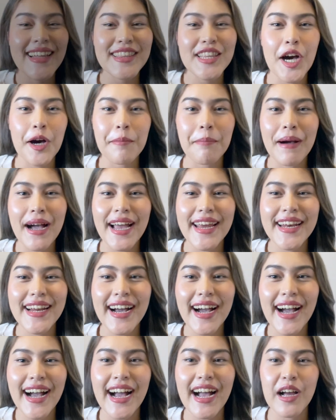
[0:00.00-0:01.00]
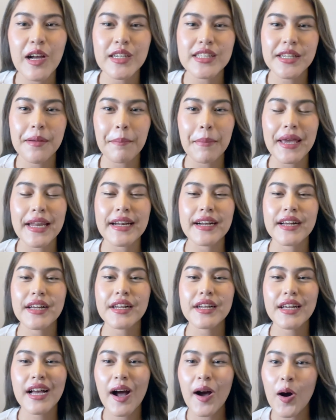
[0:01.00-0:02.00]
ต่อไปนะคะก็จะเป็นเค
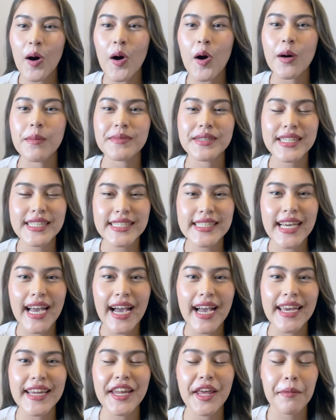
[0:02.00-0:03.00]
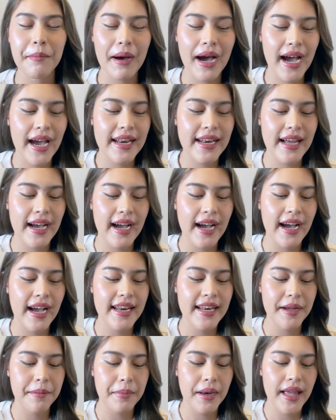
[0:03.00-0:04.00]
รื่องหอมที่ใช้ในบ้านนะคะ
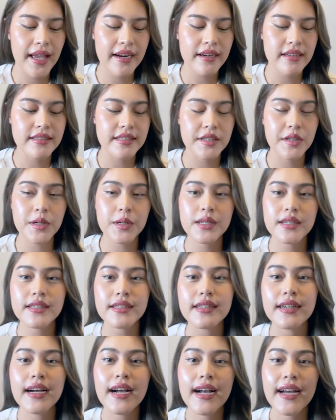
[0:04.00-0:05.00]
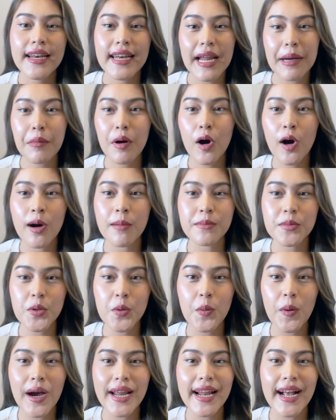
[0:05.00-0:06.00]
อันดับแรกเลยก็คือน้ำหอม
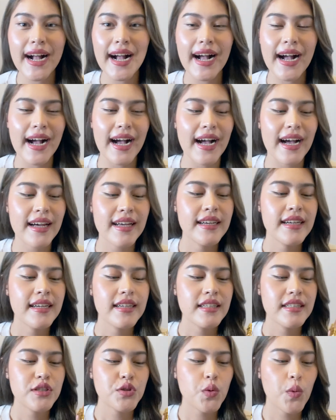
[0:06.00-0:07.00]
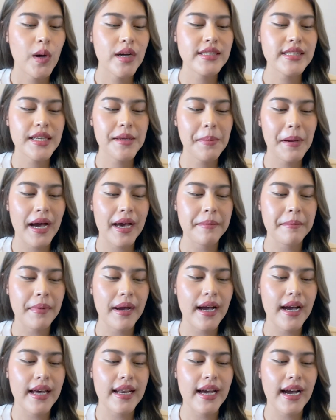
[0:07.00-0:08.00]
ตัวนะคะช่วงที่ผ่าน
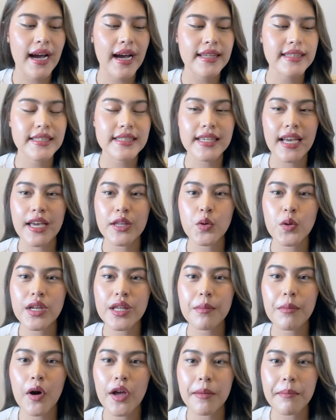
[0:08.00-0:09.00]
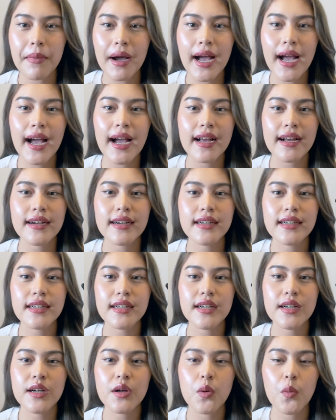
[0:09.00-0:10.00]
มานะคะจะใช้ตัวนี้บ่อยมากก็
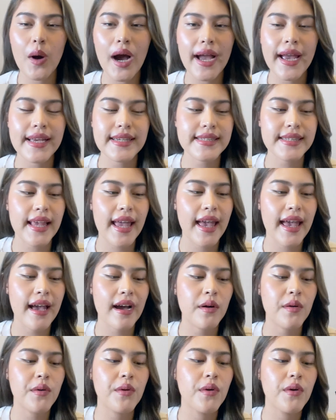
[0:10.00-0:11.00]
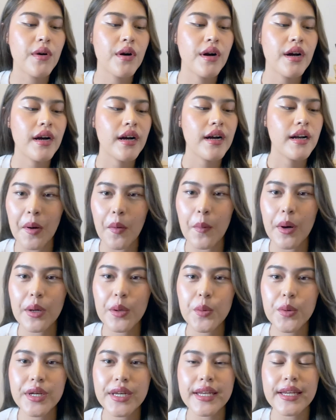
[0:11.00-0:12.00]
คือ วาย เอส แอลบอกว่า
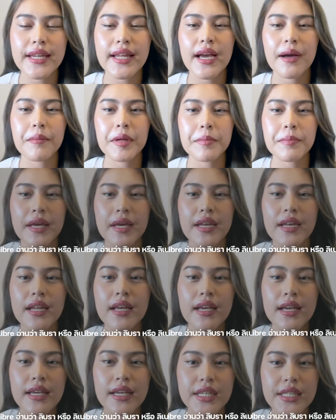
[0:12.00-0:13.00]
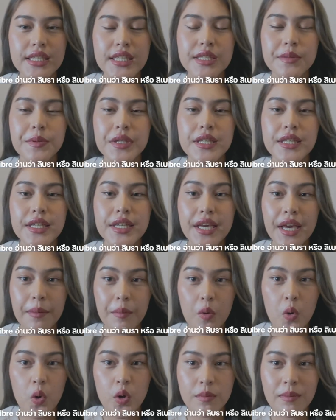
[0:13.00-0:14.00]
รุ่นนี้เนี่ยมัน อี ดี พี ที่เข้
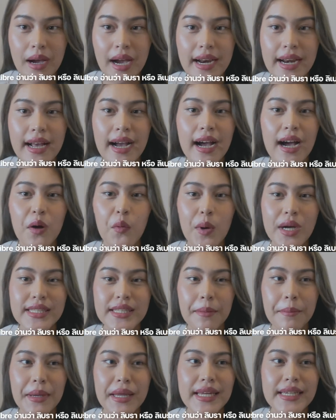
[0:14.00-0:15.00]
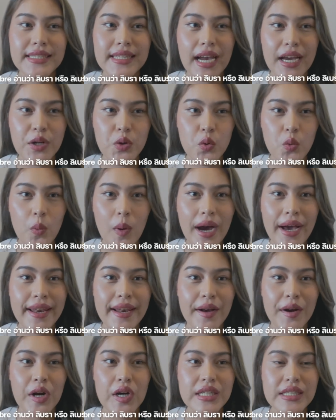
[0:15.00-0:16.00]
มข้นมากนะคะว่าจะไม่ได้ใช้ทุกวัน
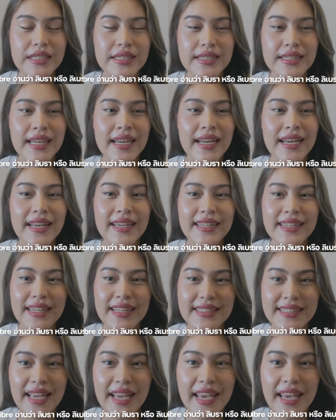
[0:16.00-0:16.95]
แล้วก็คือจะ